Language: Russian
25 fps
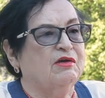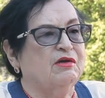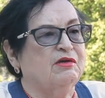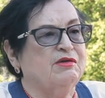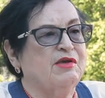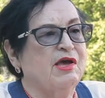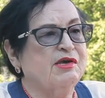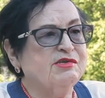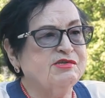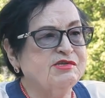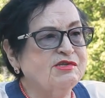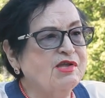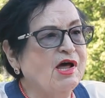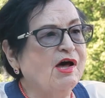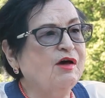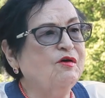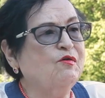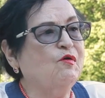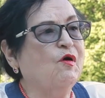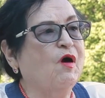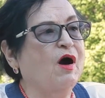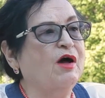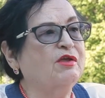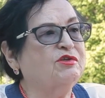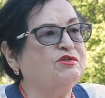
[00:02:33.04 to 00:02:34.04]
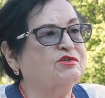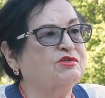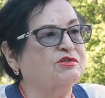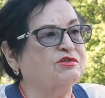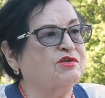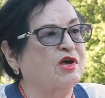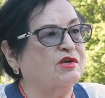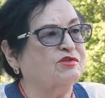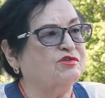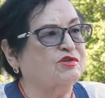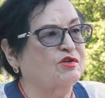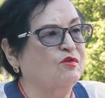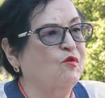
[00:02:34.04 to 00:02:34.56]
Я знаю от
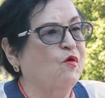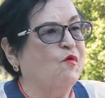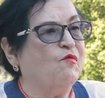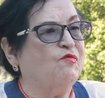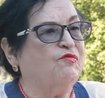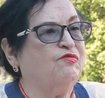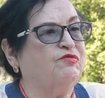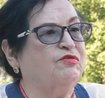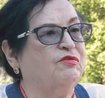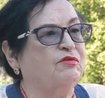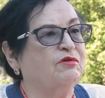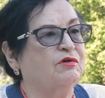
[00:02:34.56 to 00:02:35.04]
со слов